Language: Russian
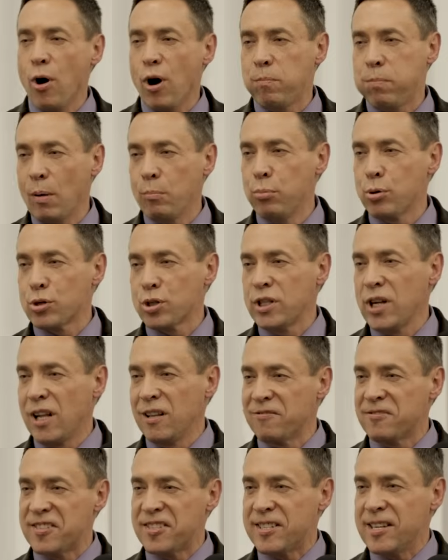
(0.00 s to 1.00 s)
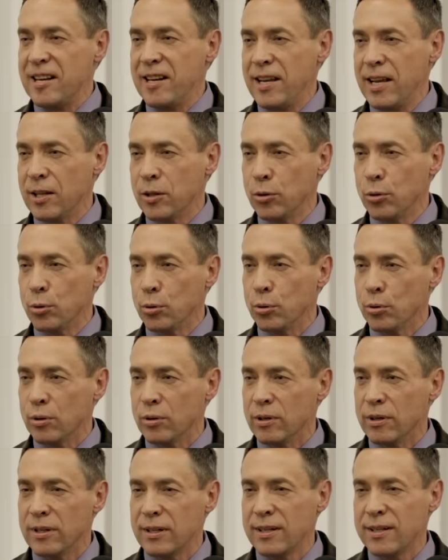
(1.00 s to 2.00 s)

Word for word: Бог побуждал Вселенную,